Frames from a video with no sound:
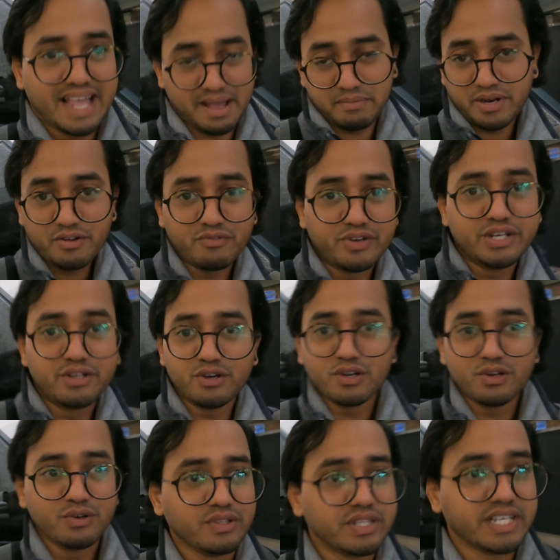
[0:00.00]
కెమెరా
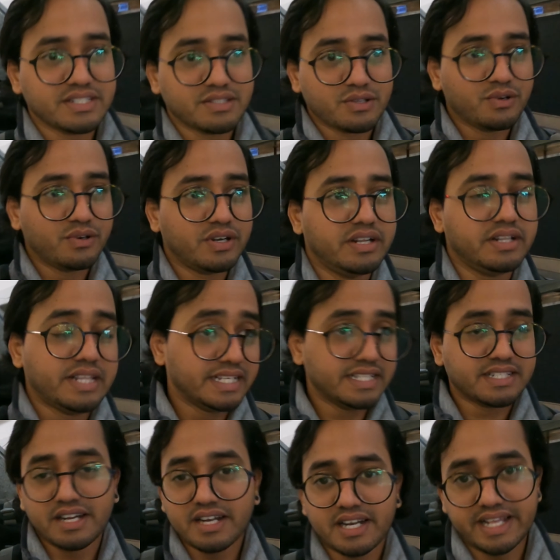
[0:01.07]
వీడియోలు తీస్తున్న
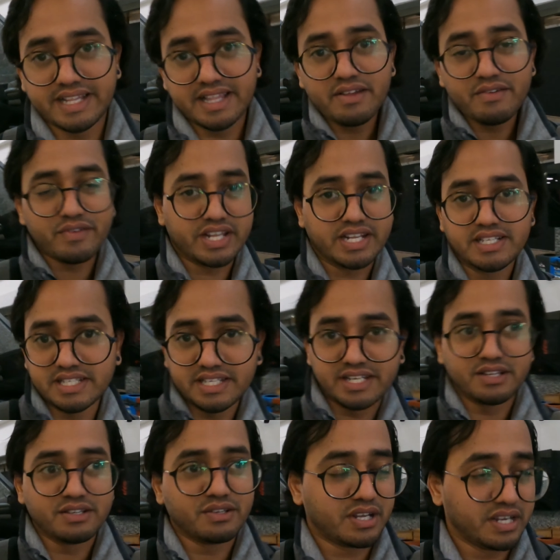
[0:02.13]
తీసినట్లయితే వేరే
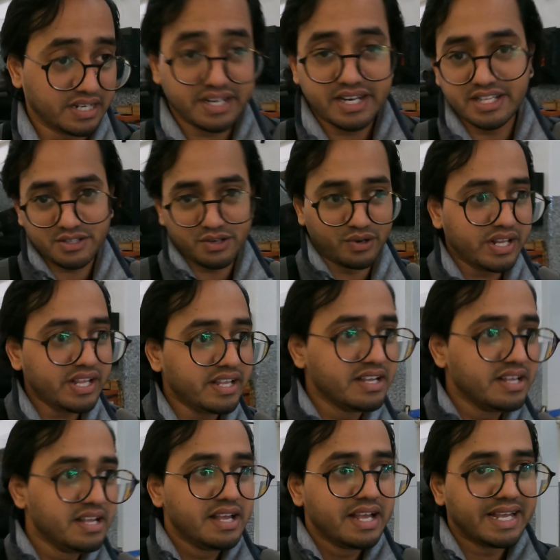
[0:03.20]
సిటీ కంట్రీస్లోని
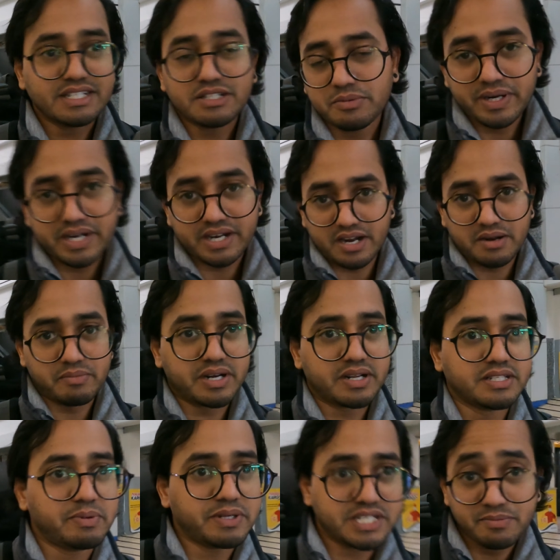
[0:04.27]
ఇష్టపడరు
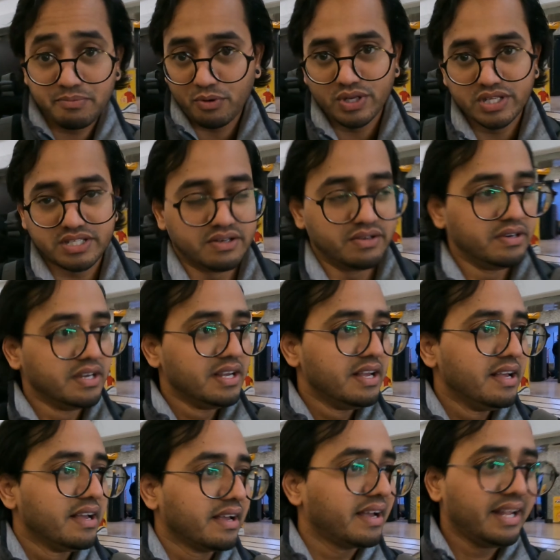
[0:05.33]
అనమాట స్పెషల్లీ పోలీసులు
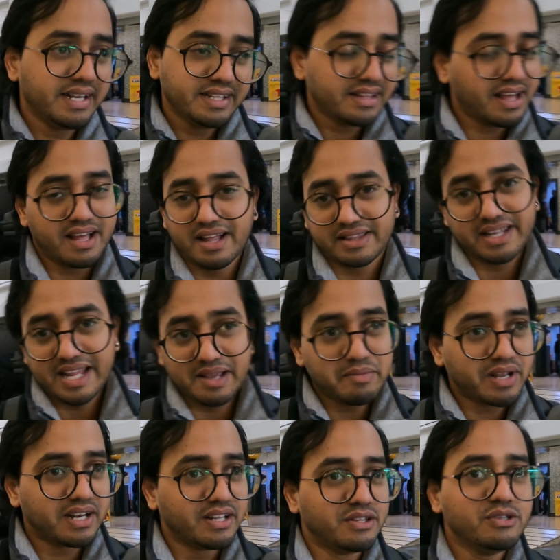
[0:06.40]
కానీ అతను
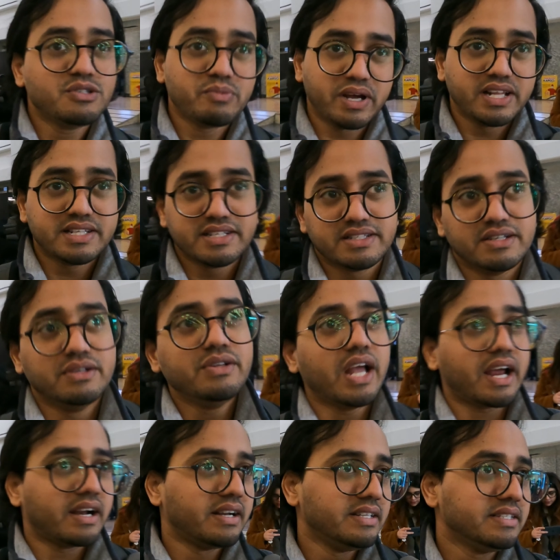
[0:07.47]
ఏమనలేదు స్మైల్ చేశాడు
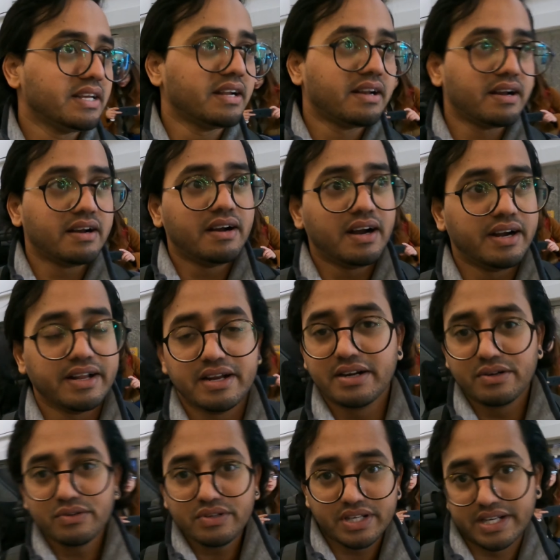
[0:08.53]
ఎక్కడి నుంచి అన్న
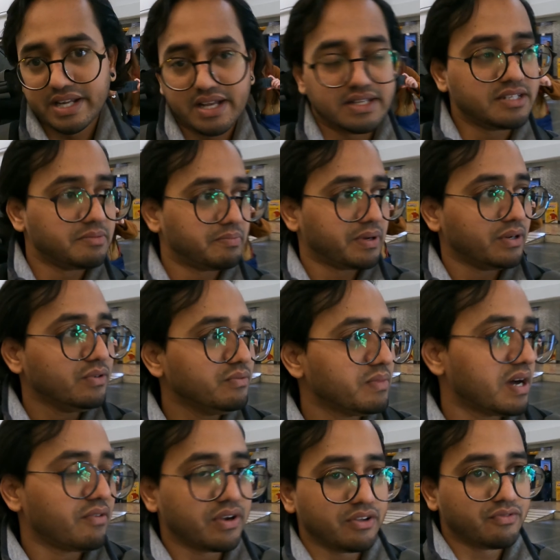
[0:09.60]
అడిగాడు ఇండియా అని చెప్పాను
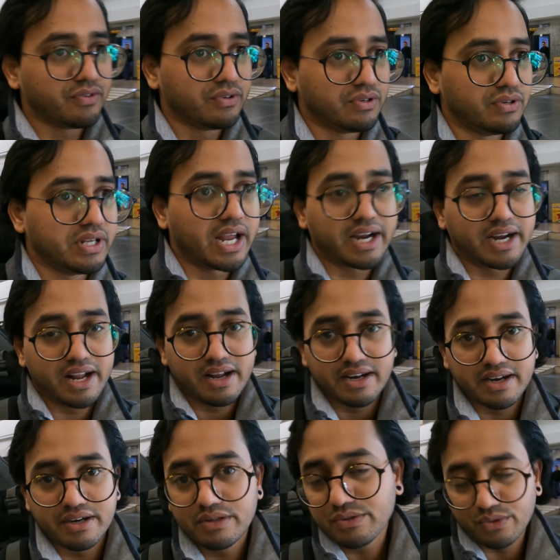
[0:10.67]
మా వైఫ్ ఎక్కడ
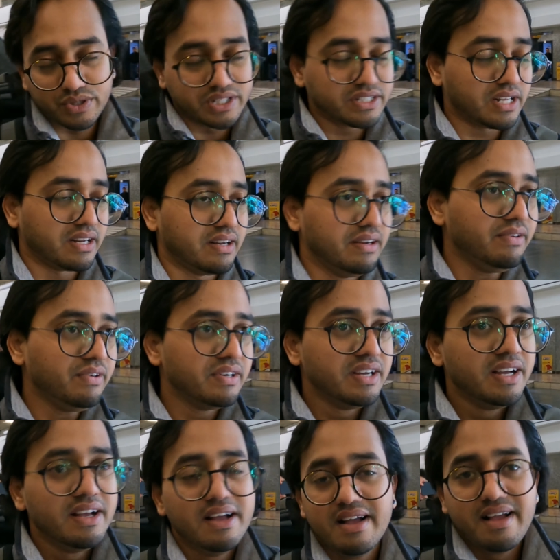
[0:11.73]
అన్నాడు తునిస్ అన్నాను
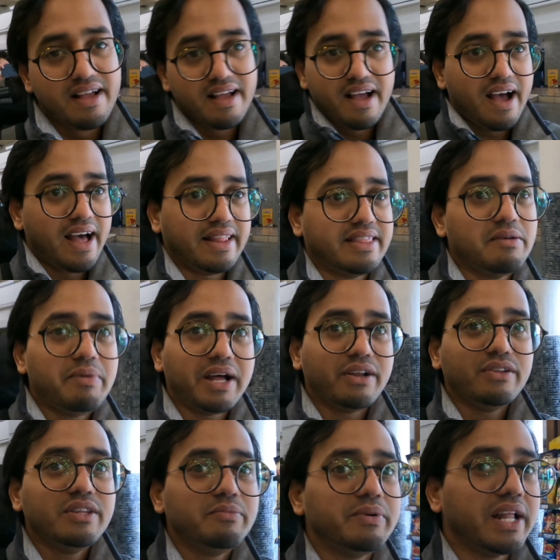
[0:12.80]
అంత
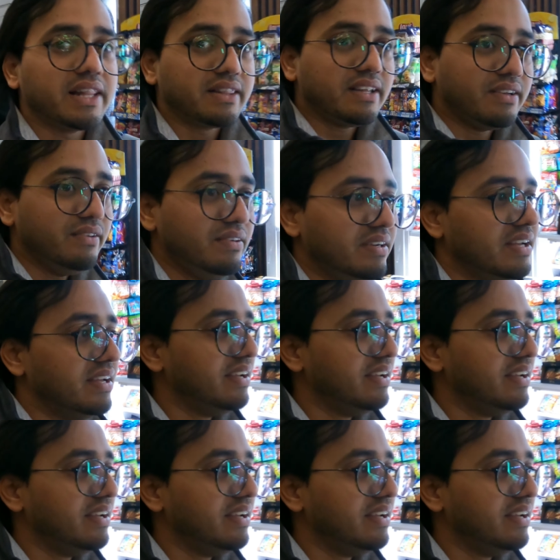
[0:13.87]
బాగానే ఉంది ఇప్పుడు వెళ్తున్నాను